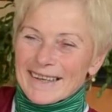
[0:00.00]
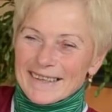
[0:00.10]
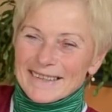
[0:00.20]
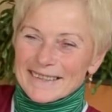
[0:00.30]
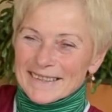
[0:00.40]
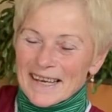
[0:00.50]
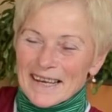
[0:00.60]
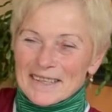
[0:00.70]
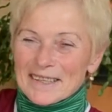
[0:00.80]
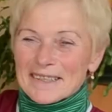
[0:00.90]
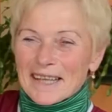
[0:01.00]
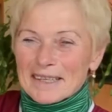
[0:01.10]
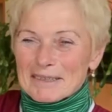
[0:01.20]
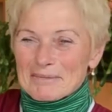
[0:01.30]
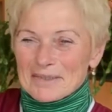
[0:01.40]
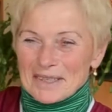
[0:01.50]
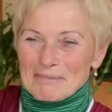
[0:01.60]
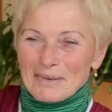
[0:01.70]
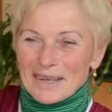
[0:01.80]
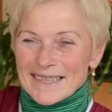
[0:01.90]
не, не надо
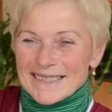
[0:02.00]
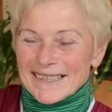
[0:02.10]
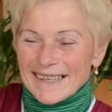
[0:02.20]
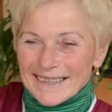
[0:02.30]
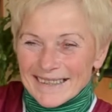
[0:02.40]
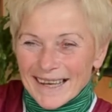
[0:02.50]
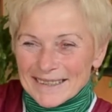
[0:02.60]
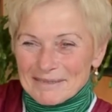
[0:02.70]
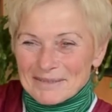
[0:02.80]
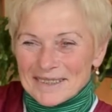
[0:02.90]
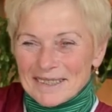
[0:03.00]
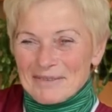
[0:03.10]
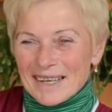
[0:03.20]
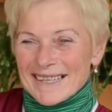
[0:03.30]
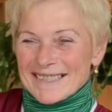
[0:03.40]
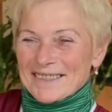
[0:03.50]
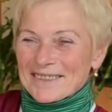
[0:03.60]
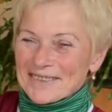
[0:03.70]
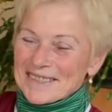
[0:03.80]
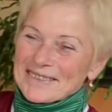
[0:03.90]
будет полиции или надо будет
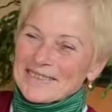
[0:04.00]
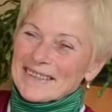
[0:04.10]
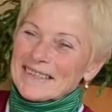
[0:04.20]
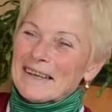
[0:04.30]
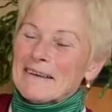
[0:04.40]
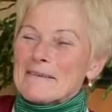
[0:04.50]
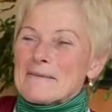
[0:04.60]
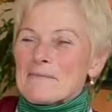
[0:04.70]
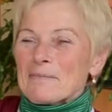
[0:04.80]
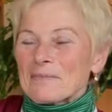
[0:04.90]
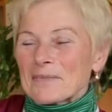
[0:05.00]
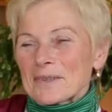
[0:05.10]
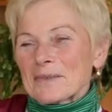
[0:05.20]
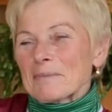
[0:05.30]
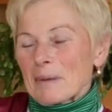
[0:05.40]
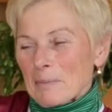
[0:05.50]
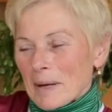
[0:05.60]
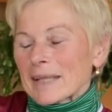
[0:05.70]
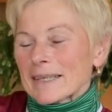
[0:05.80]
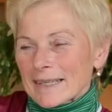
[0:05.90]
полицию вызывать. Ну,
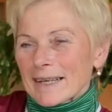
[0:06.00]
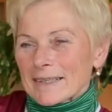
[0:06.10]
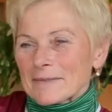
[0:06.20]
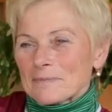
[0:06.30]
попало так.